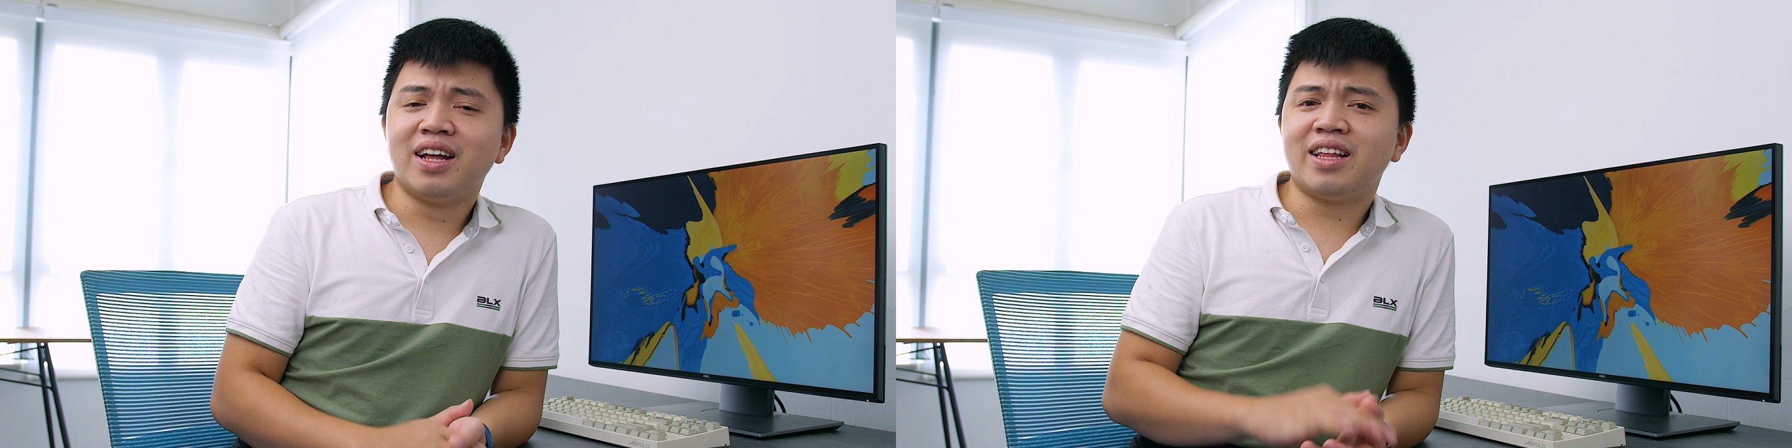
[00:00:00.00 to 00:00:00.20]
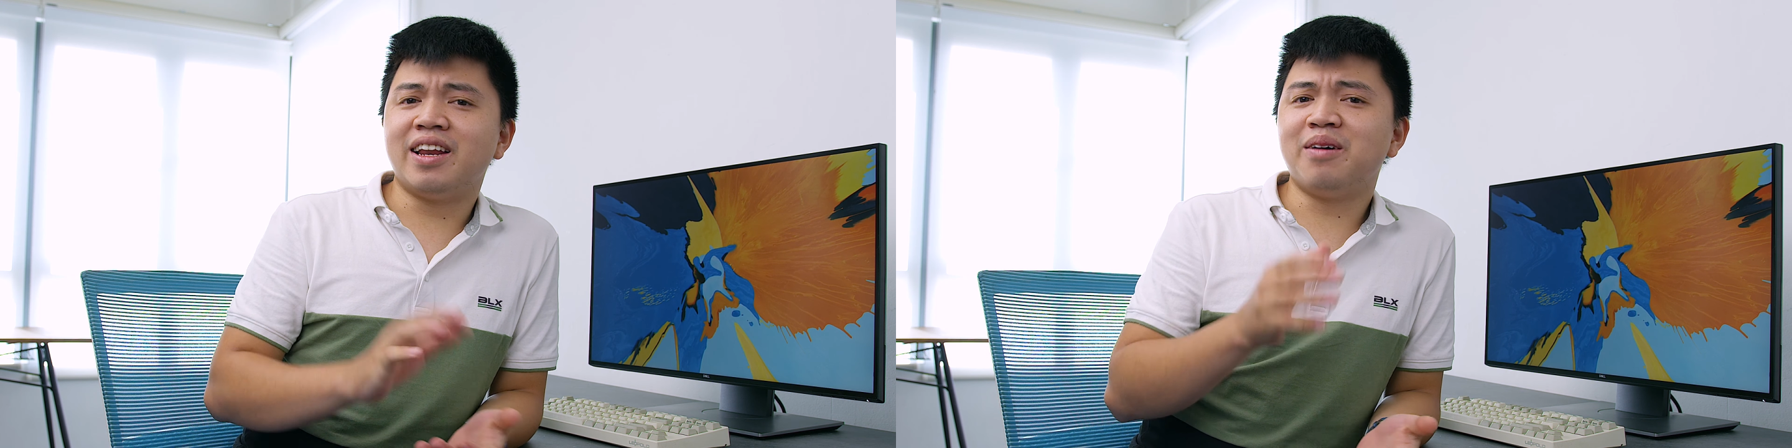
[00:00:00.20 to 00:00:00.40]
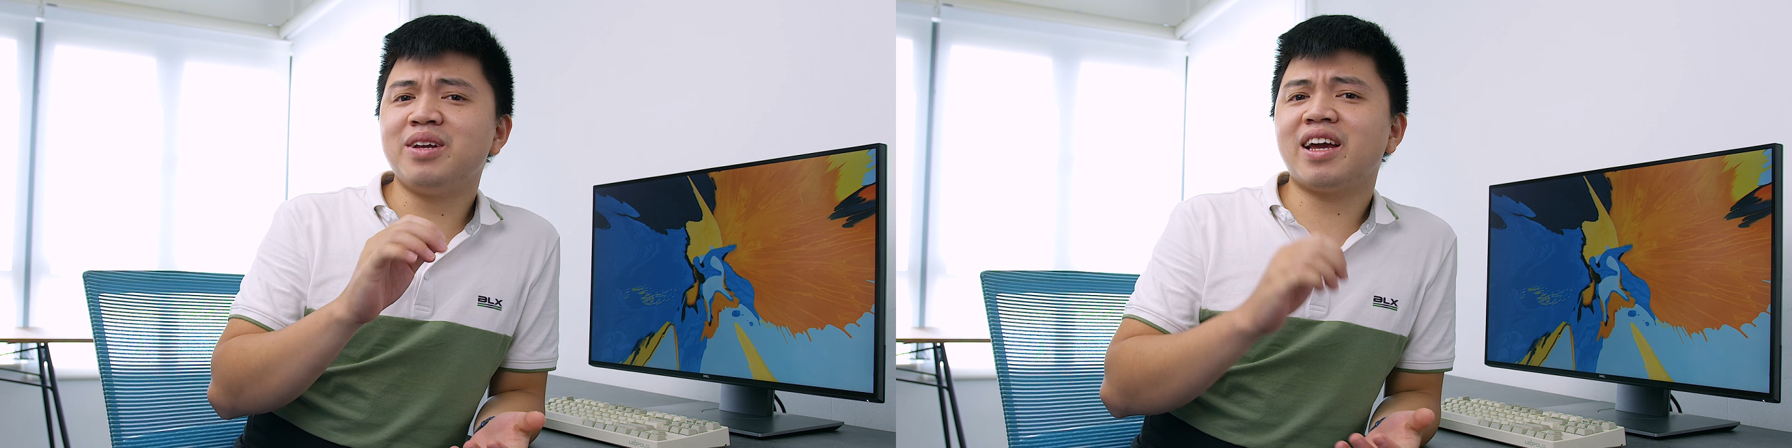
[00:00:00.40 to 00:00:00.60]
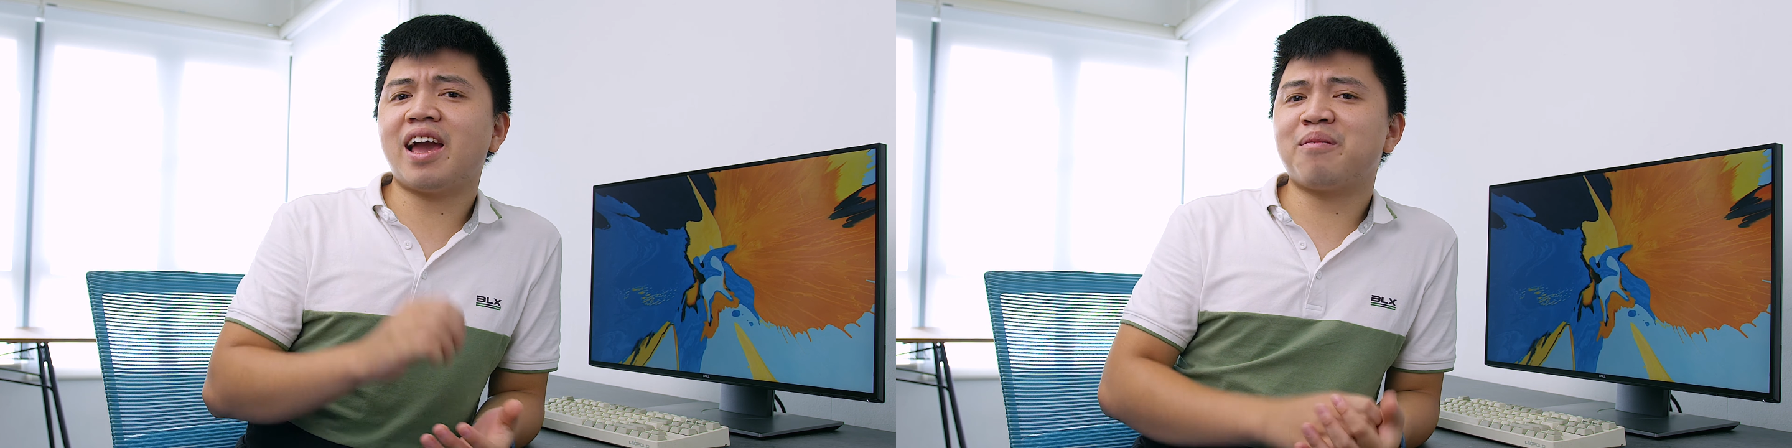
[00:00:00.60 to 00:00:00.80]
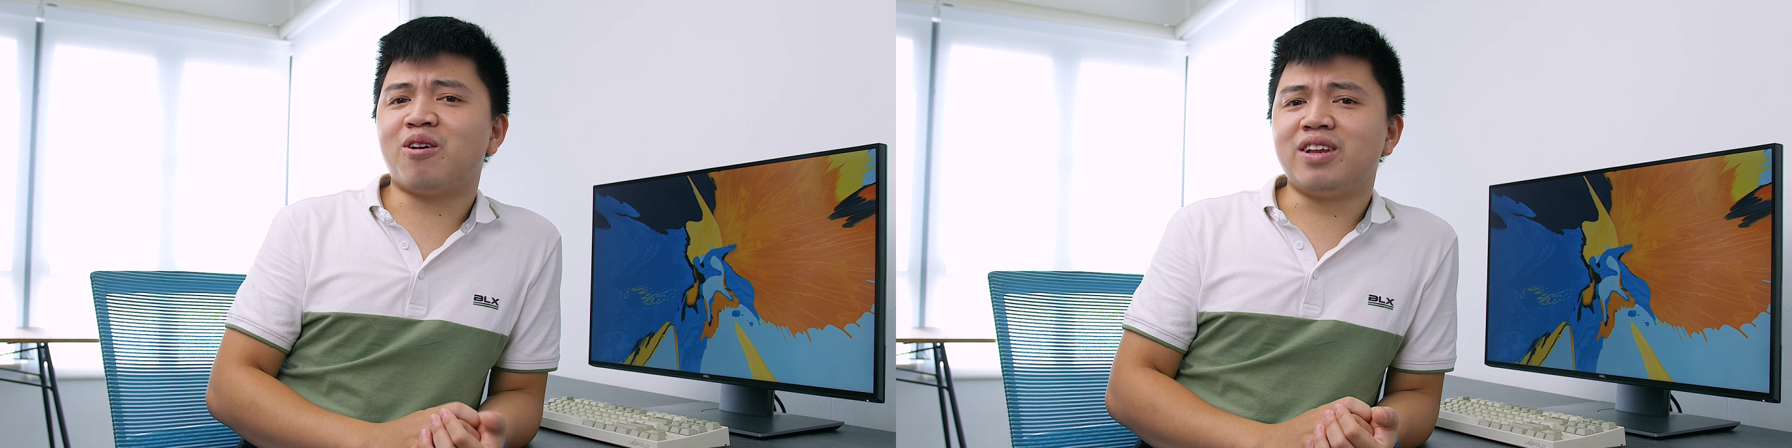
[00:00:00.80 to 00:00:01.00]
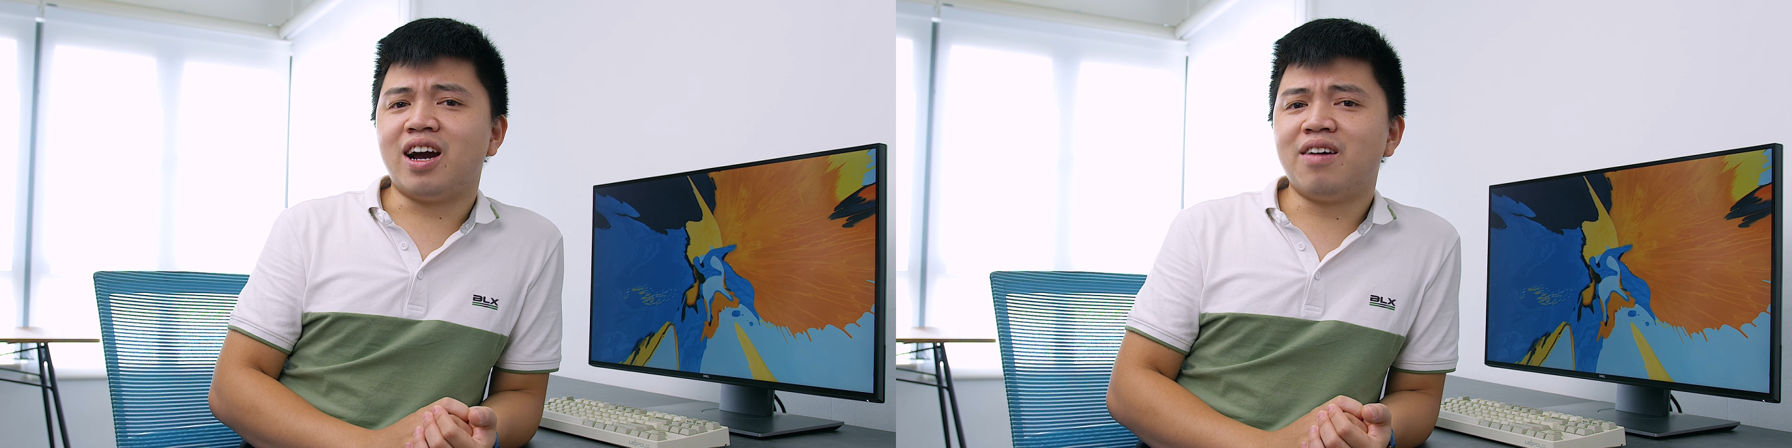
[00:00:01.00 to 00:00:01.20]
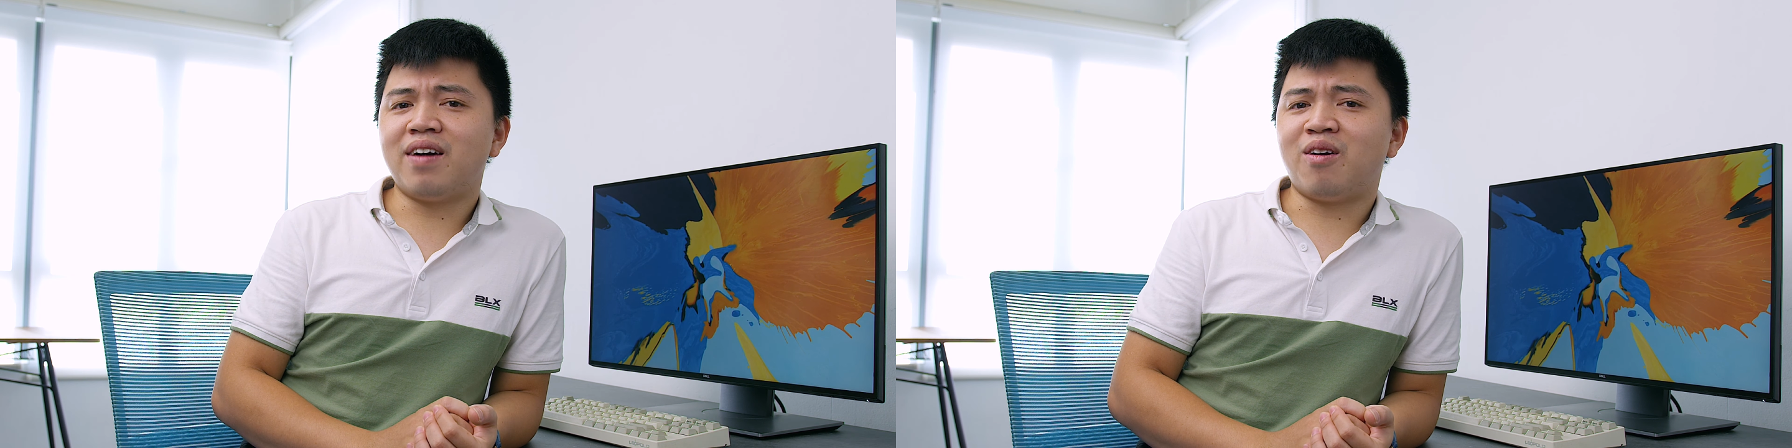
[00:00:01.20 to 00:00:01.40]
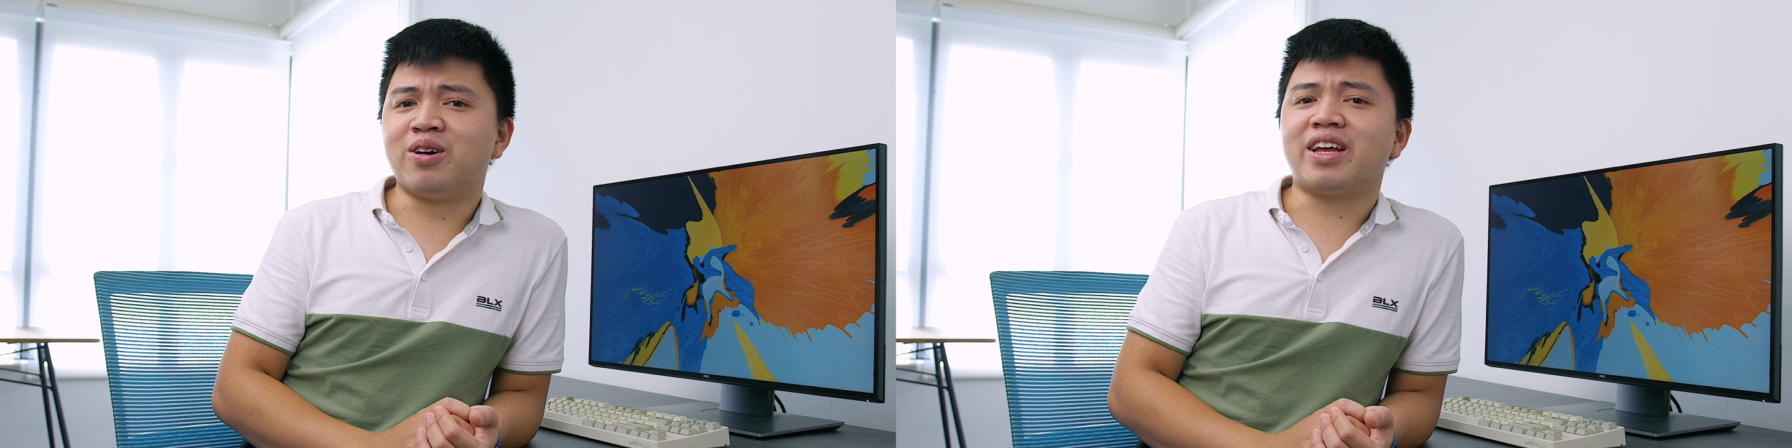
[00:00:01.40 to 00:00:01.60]
Thì nếu như anh em còn nhớ
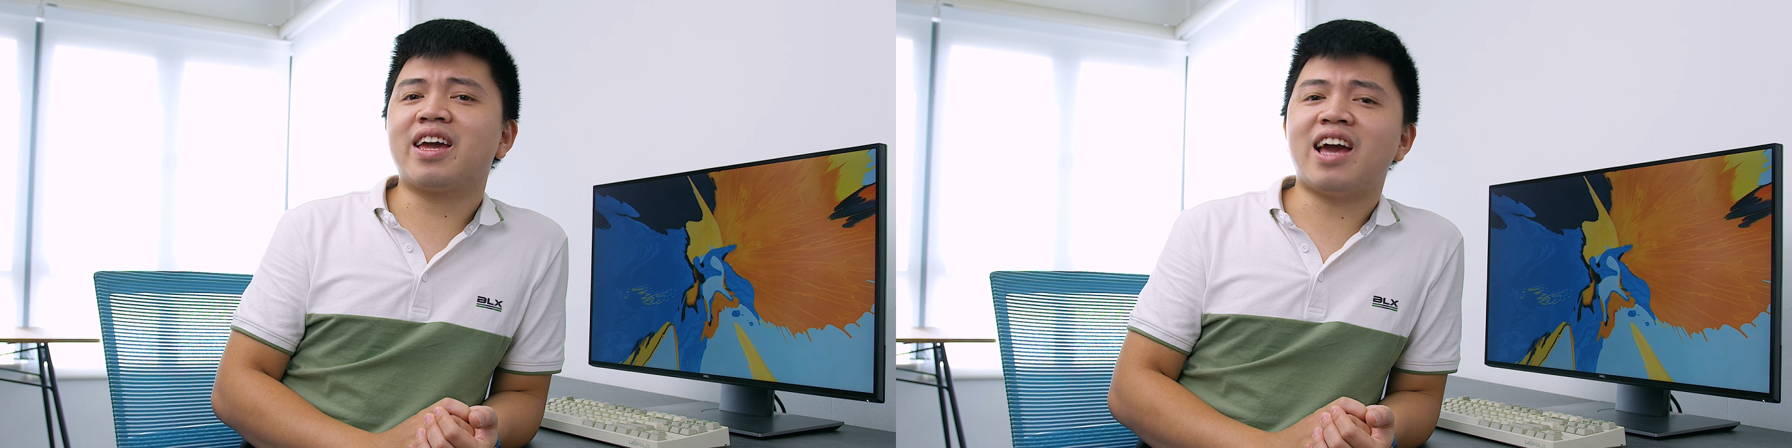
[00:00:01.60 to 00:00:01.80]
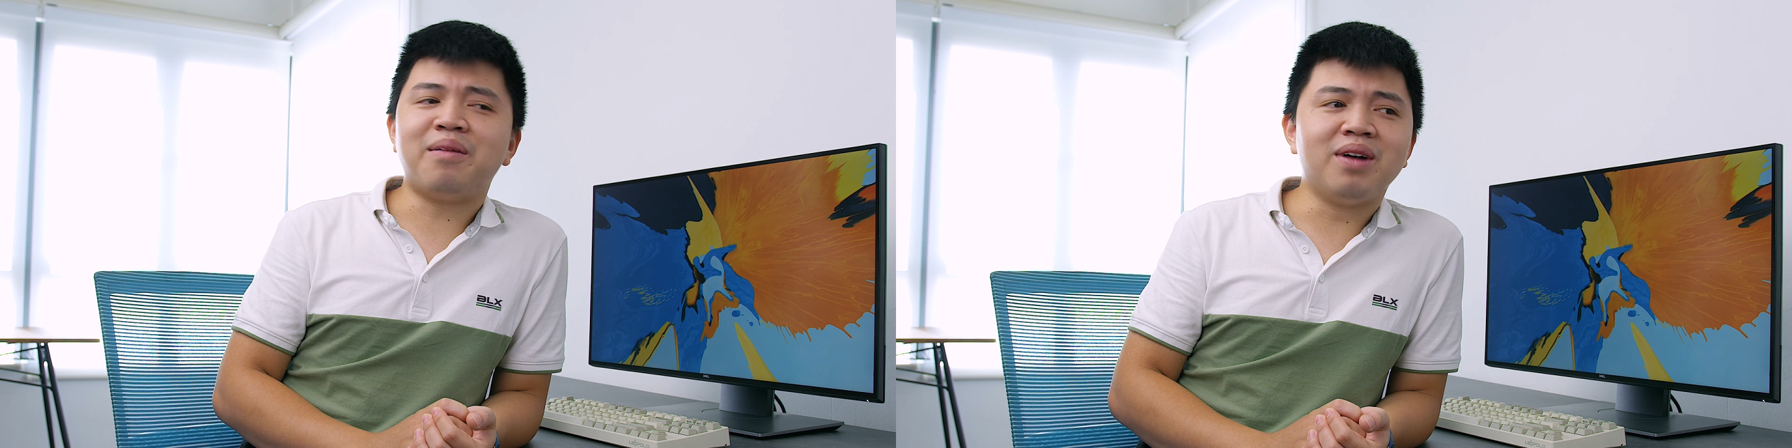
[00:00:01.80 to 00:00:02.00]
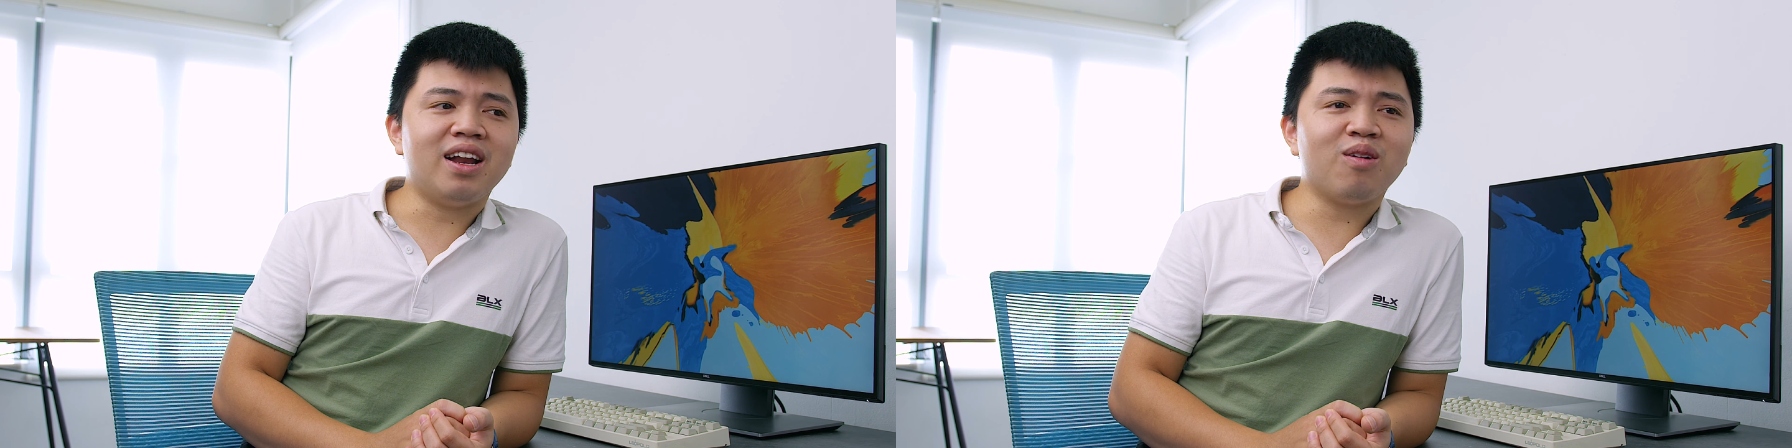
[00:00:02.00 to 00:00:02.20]
vào hồi thế kỷ hai mươi,